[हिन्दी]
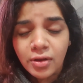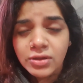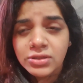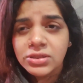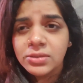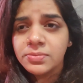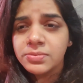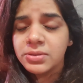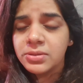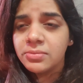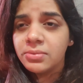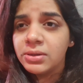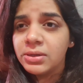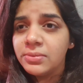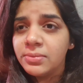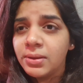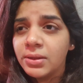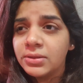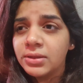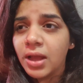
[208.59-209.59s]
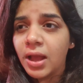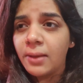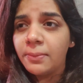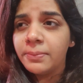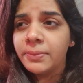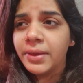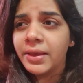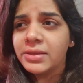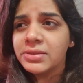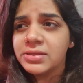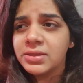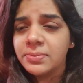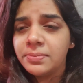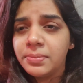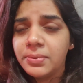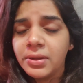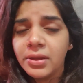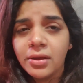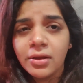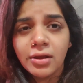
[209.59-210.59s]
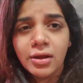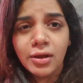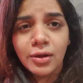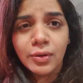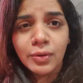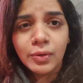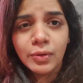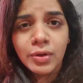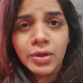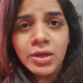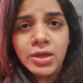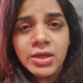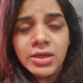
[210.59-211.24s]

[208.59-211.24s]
और सबसे बड़ी बात आप कैसे प्रियंका को